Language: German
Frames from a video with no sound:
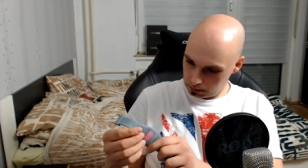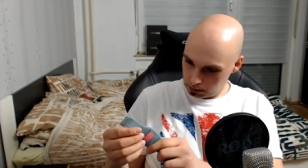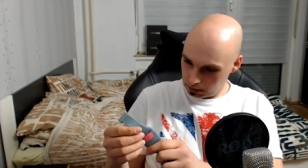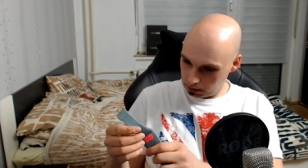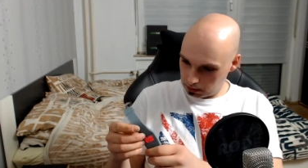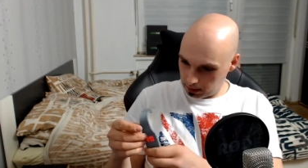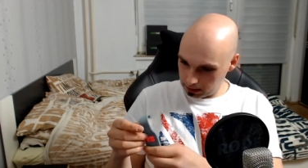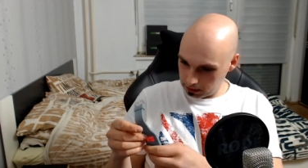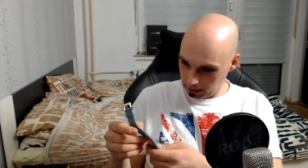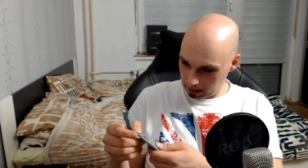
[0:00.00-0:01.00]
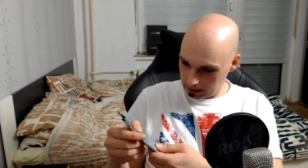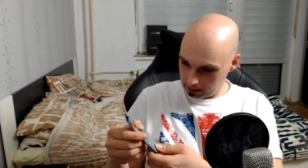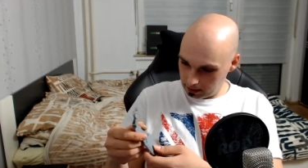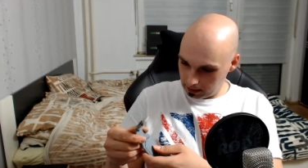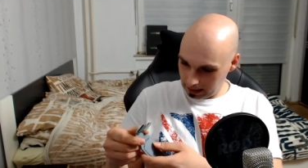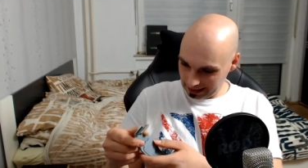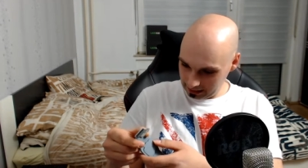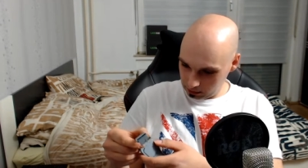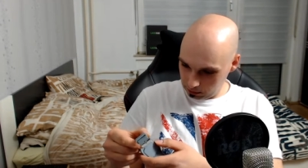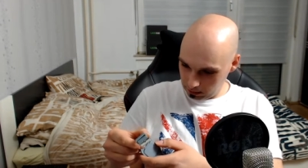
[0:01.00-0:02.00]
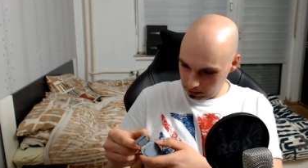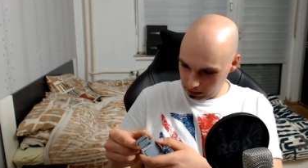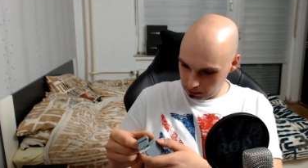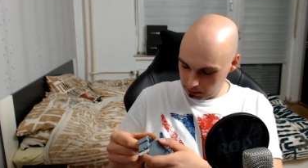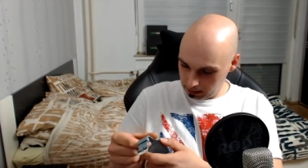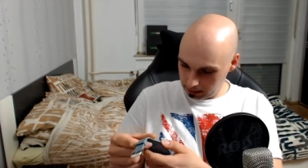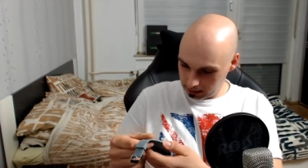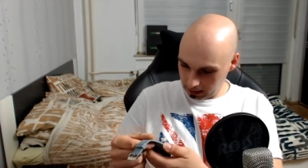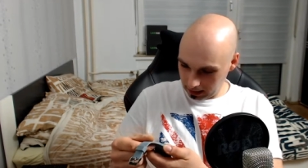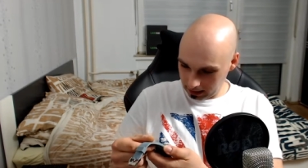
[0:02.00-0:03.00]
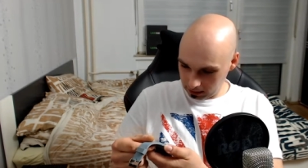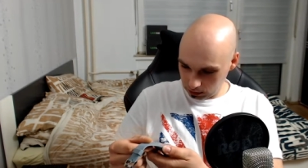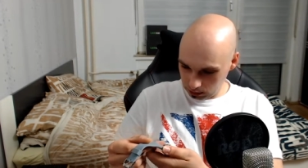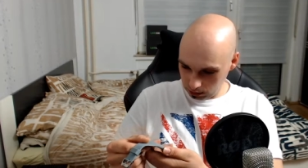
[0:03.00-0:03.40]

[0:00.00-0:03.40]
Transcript: macht zwar einen leicht wenig billigen Eindruck.